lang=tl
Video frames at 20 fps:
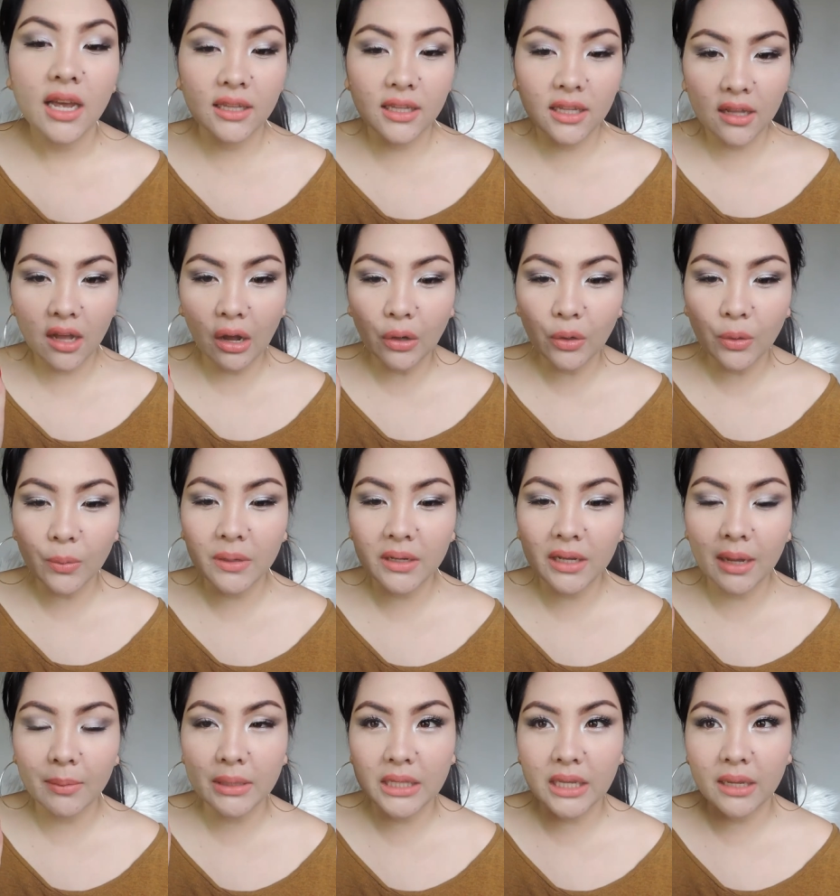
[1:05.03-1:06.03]
Hindi na ako
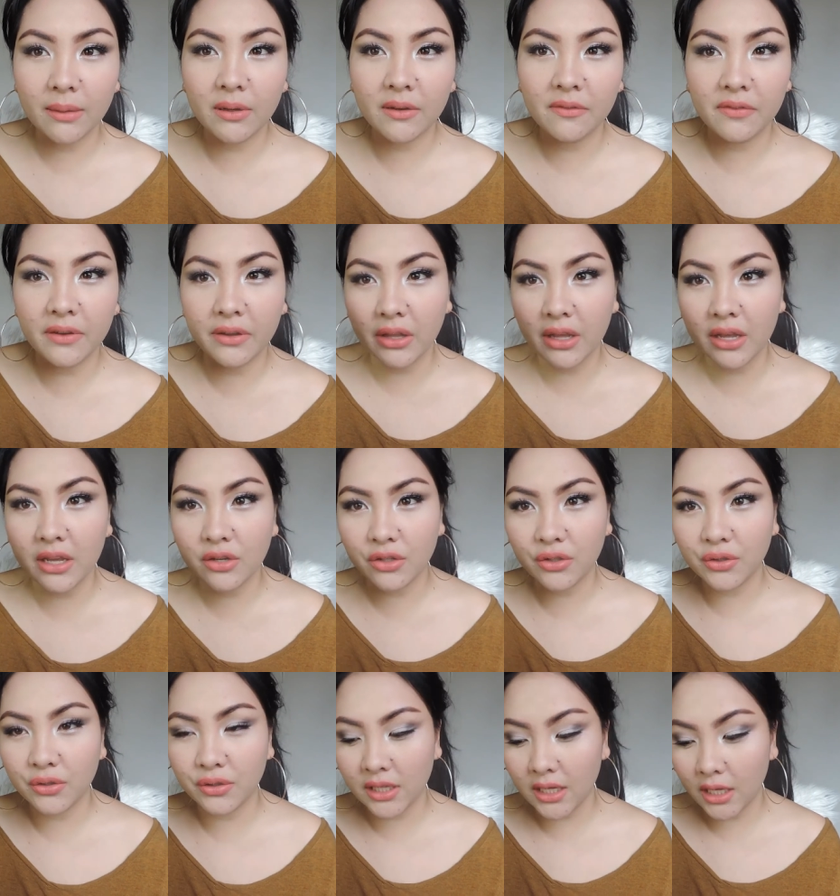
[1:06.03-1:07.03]
gumagamit ng ibang
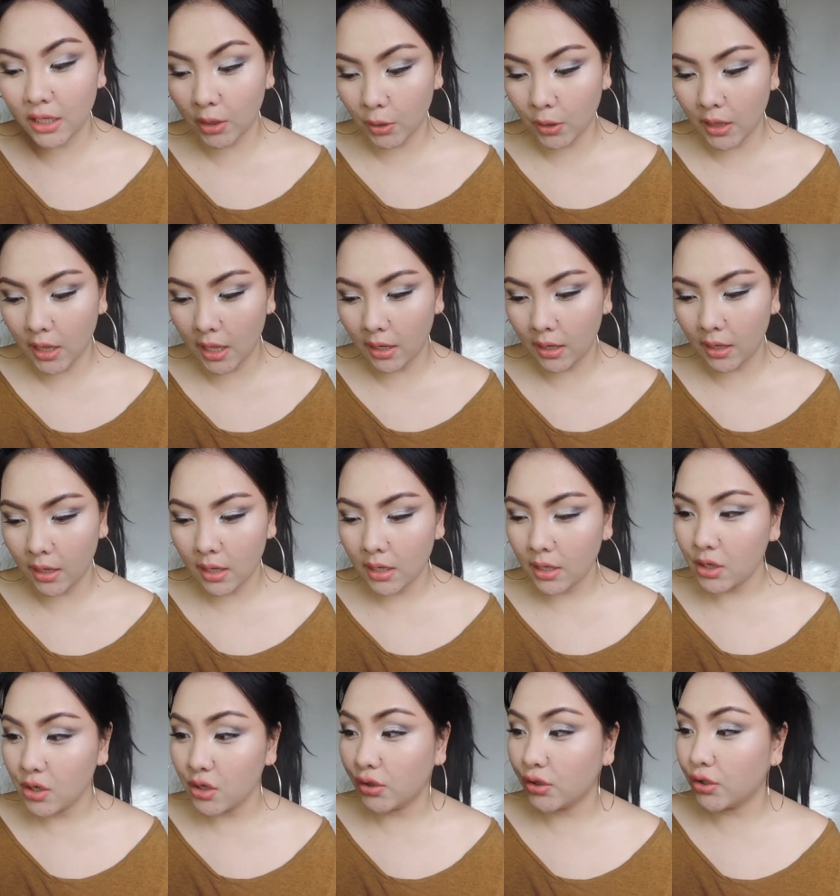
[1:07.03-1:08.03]
foundation, kundi ito lang.
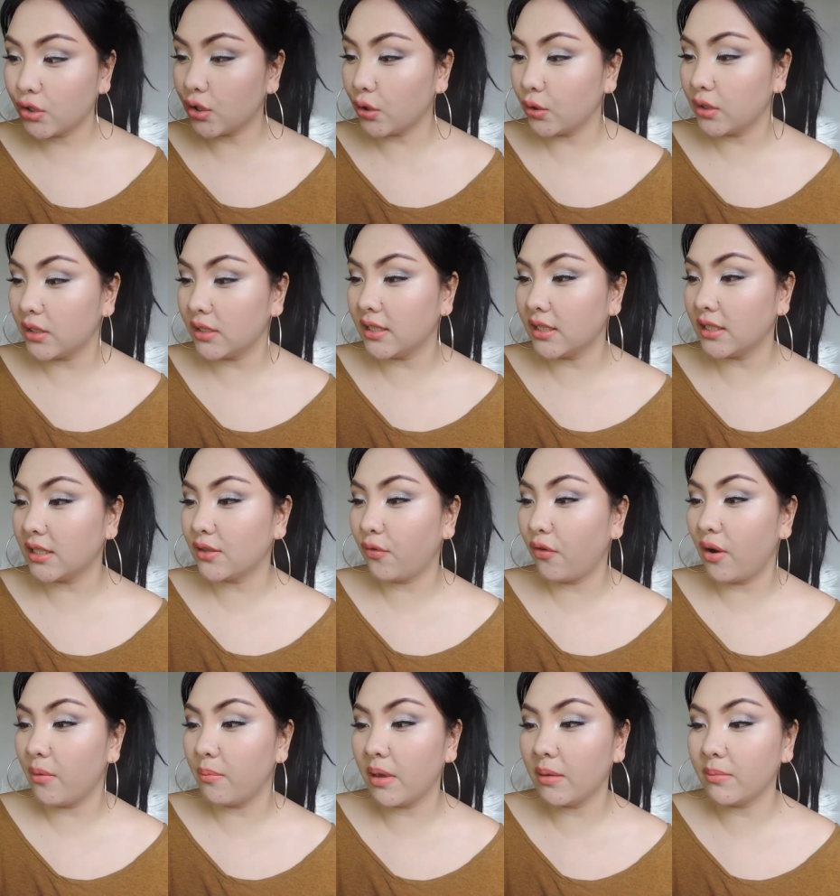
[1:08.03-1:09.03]
So, this is
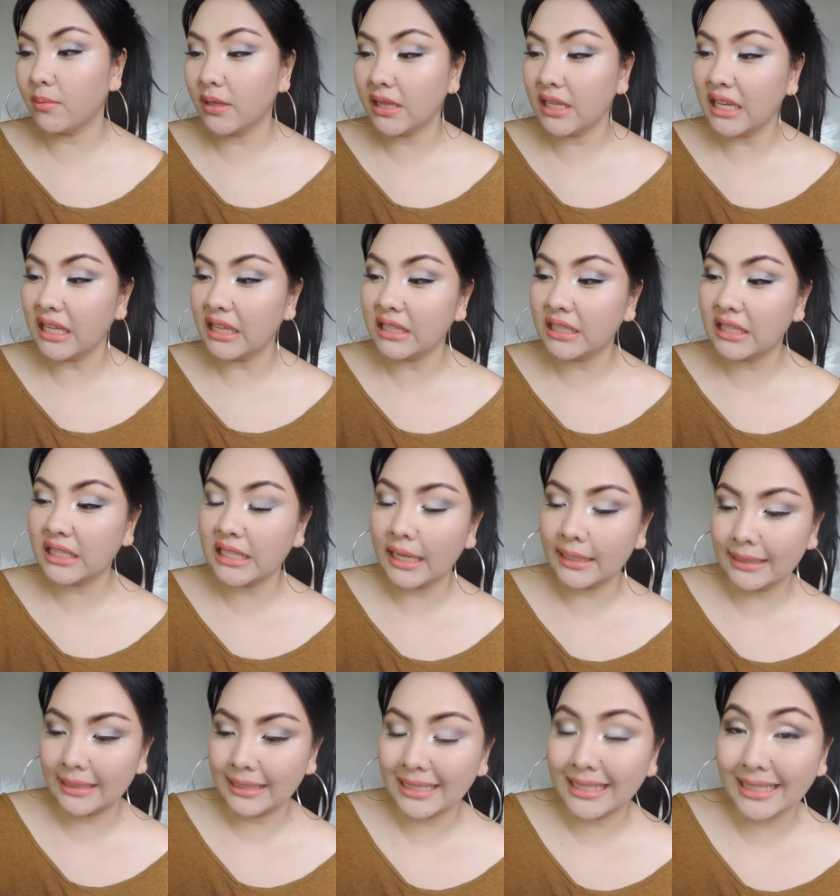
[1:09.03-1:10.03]
from Maybelline
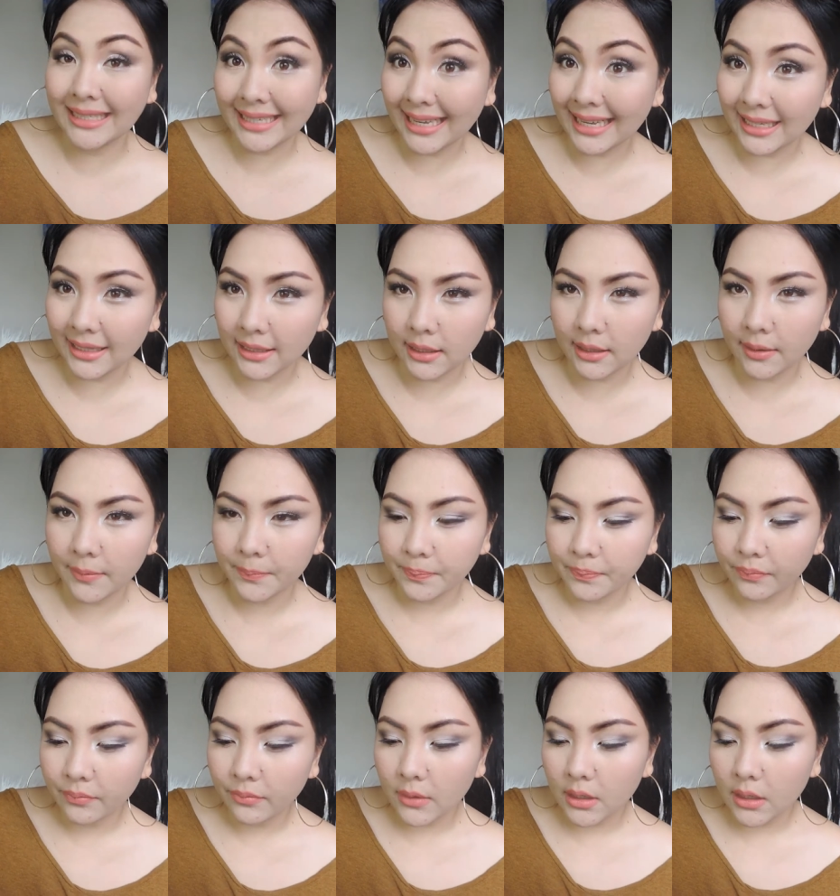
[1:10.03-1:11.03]
Satin Skin.
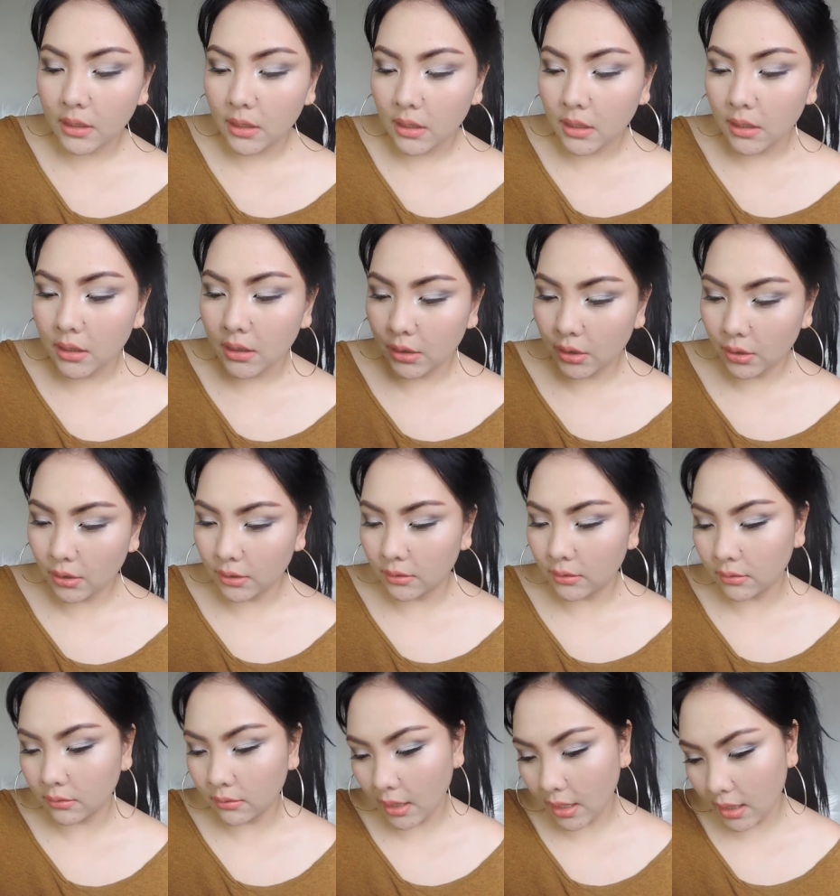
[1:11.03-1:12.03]
Yun.
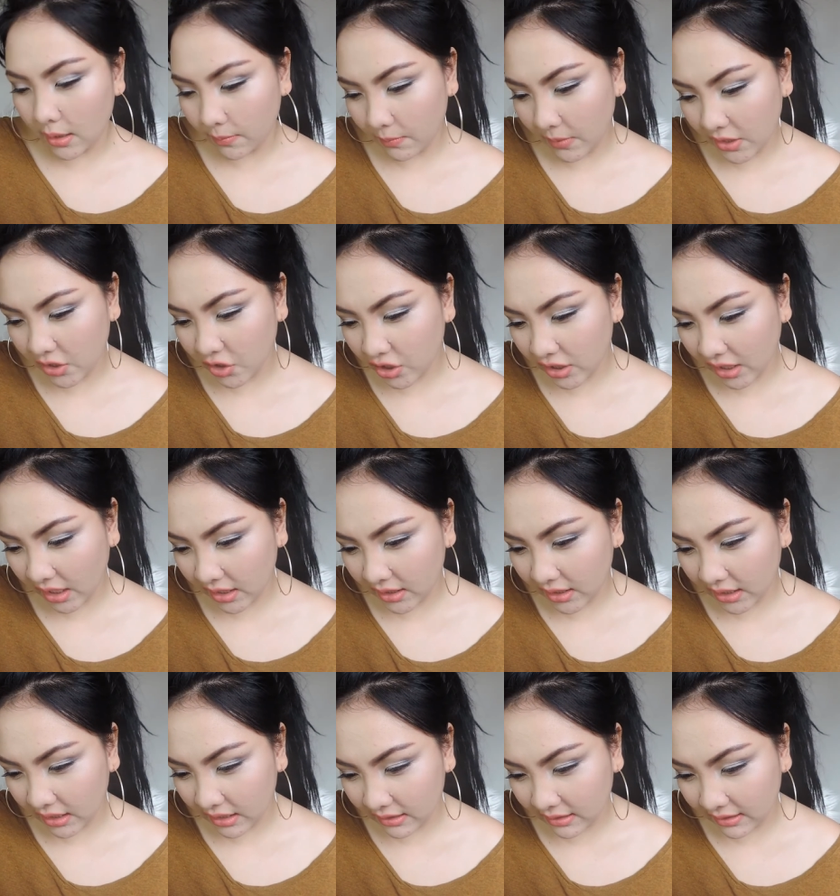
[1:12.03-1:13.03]
And my
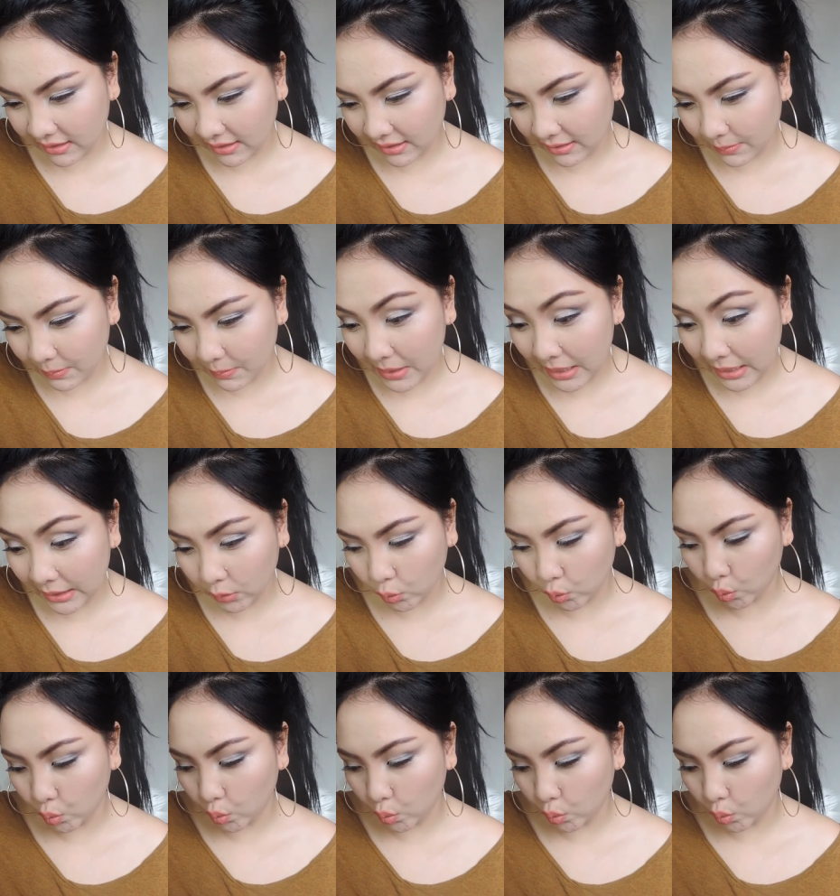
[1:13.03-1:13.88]
shade is B.